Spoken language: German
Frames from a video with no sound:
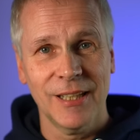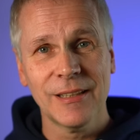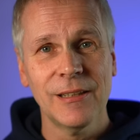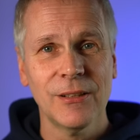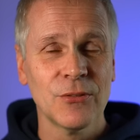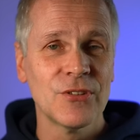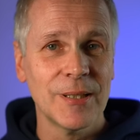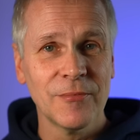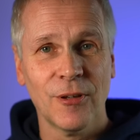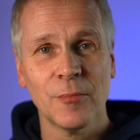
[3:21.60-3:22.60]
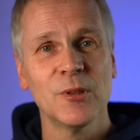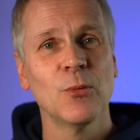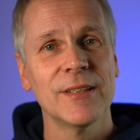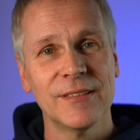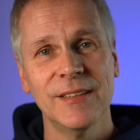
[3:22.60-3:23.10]
Cuttle und dem von
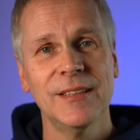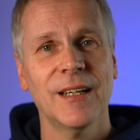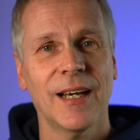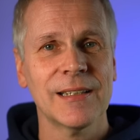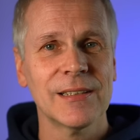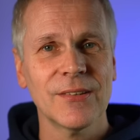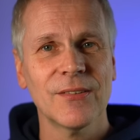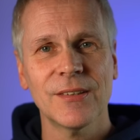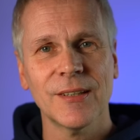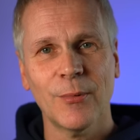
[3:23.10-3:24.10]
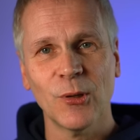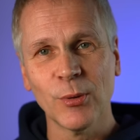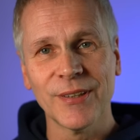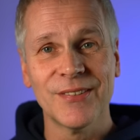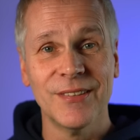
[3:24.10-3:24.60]
BYD, handelt es sich aber
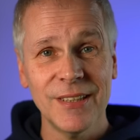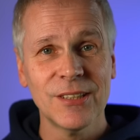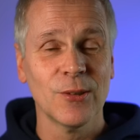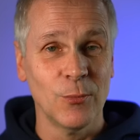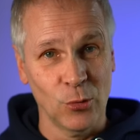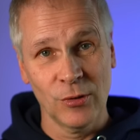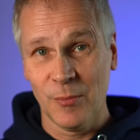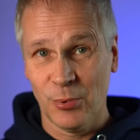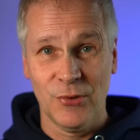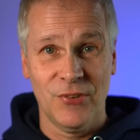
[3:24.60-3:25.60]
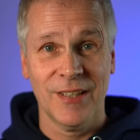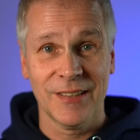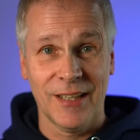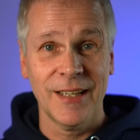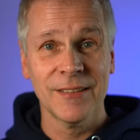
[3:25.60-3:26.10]
übrigens nicht um
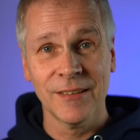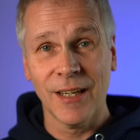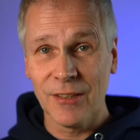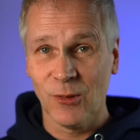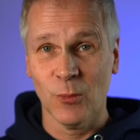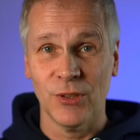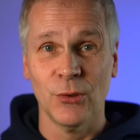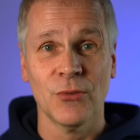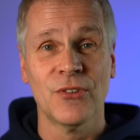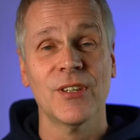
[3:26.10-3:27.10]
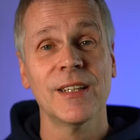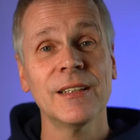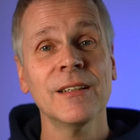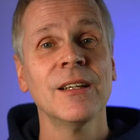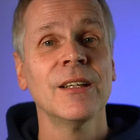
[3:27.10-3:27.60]
100% reine
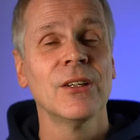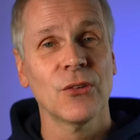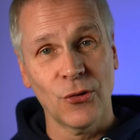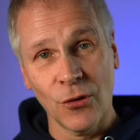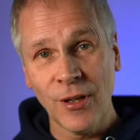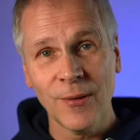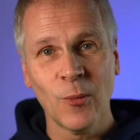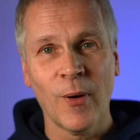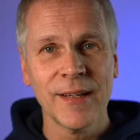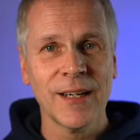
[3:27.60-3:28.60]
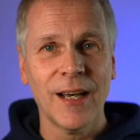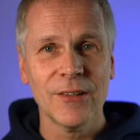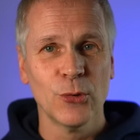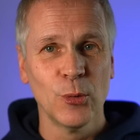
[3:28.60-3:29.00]
Natrium-Ionenzellen, sondern um eine Art